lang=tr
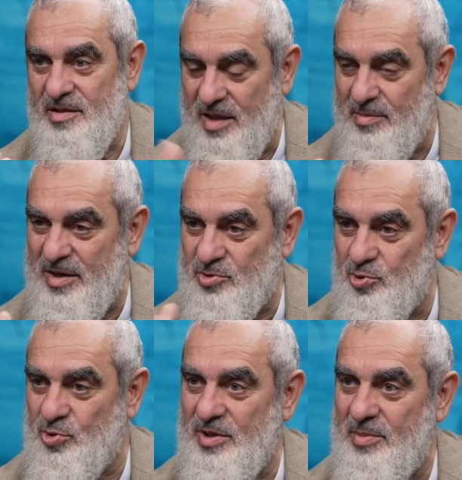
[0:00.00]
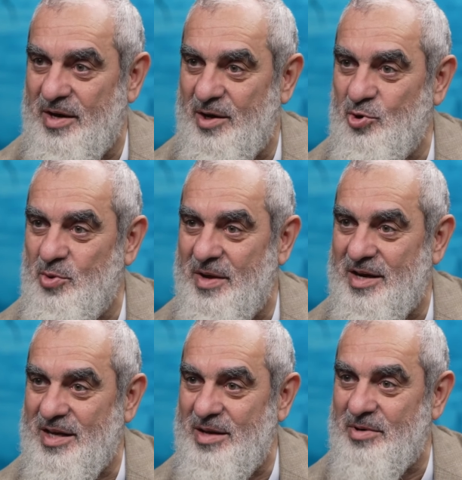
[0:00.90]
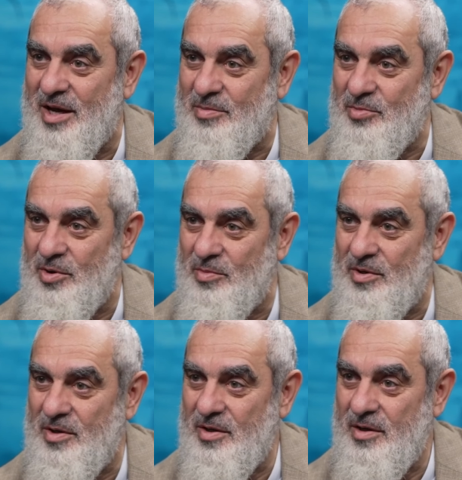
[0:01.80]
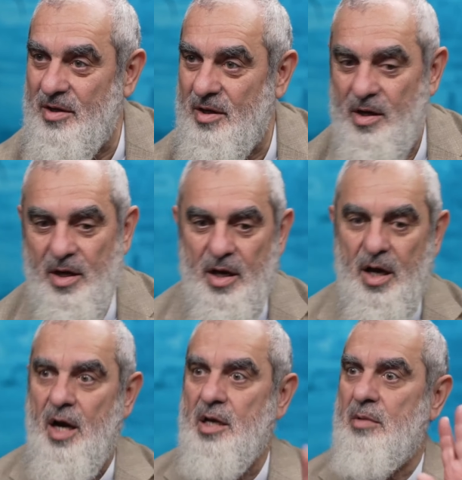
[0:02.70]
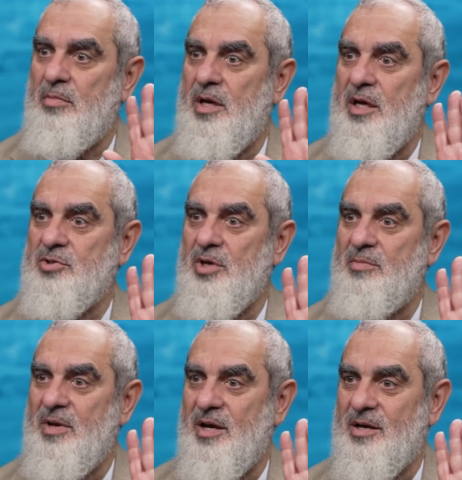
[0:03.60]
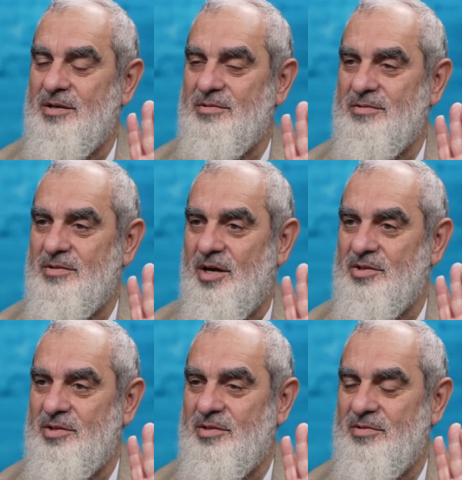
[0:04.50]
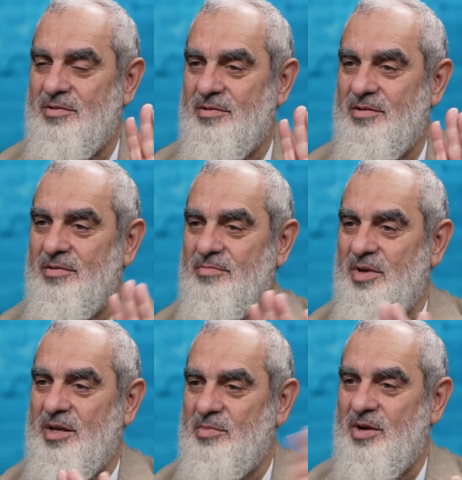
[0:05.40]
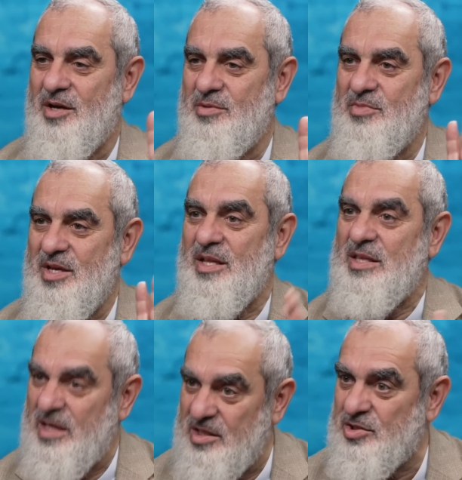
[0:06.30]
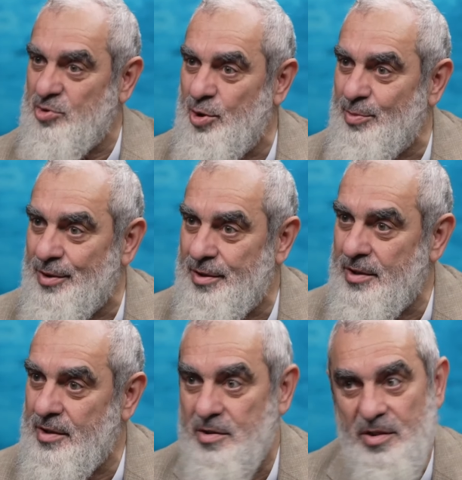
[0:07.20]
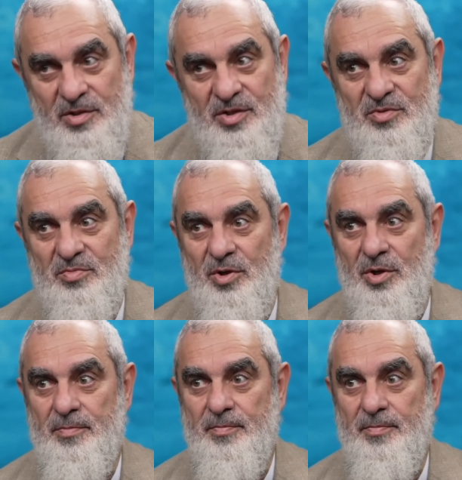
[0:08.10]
demek zorunda bırakıyor mu erkeği bırakmıyor mu? Bırakıyor. Anamla yaşamayan kadın benim karım değil dedirtiyor mu? Dedirtmiyor.